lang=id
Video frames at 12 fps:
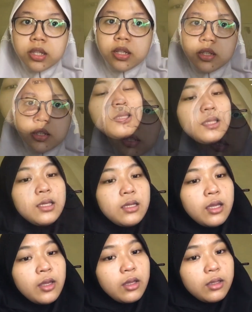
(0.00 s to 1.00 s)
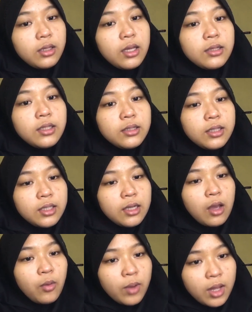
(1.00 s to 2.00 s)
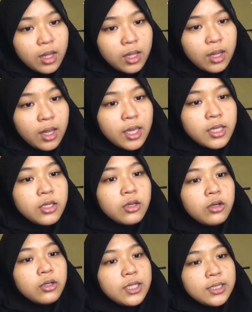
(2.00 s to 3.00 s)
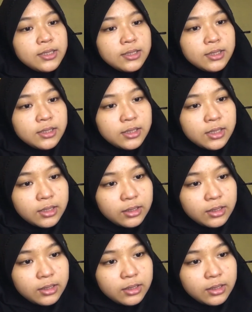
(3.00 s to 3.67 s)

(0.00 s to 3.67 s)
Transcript: Katetere kateterawa Hayo desikit